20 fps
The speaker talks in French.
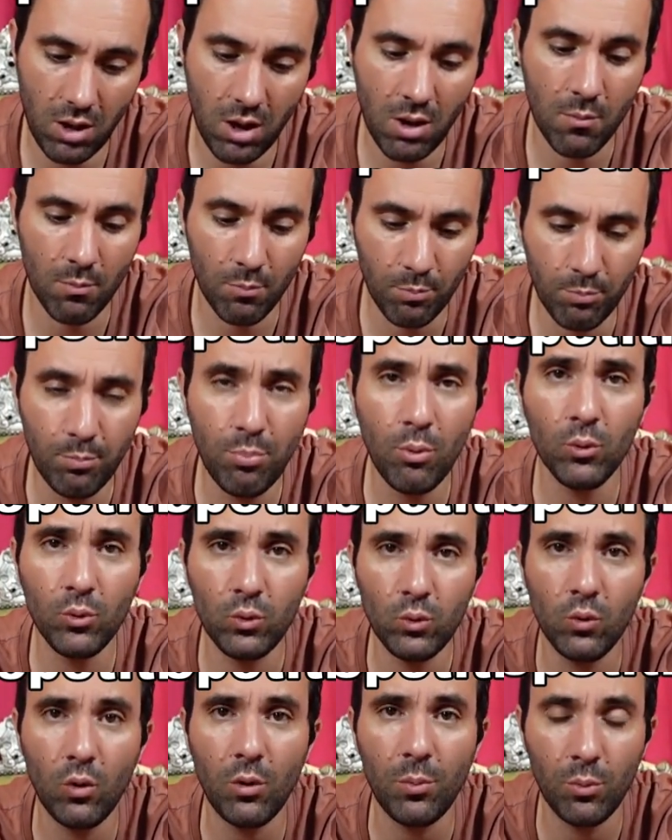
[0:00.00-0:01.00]
Un bon
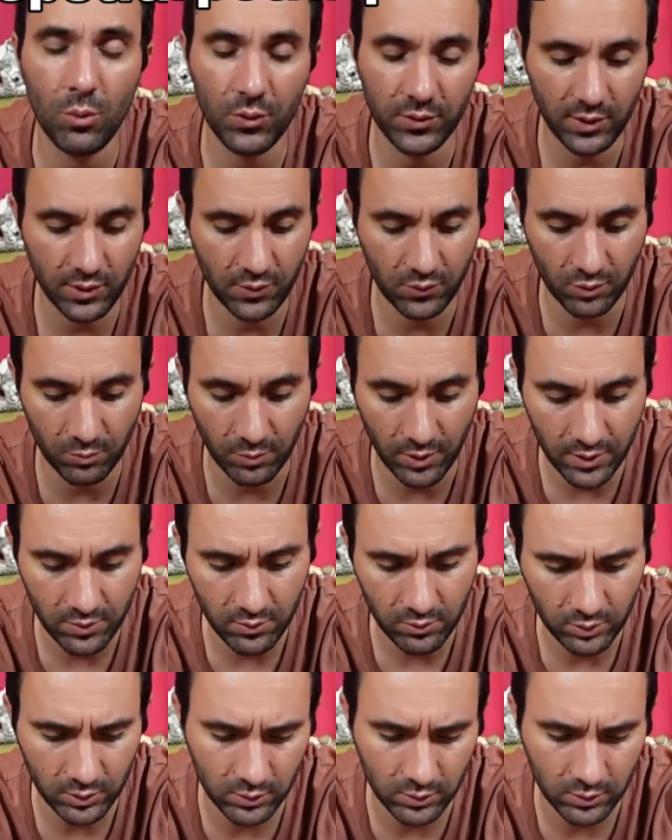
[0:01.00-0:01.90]
tour pour cette semaine.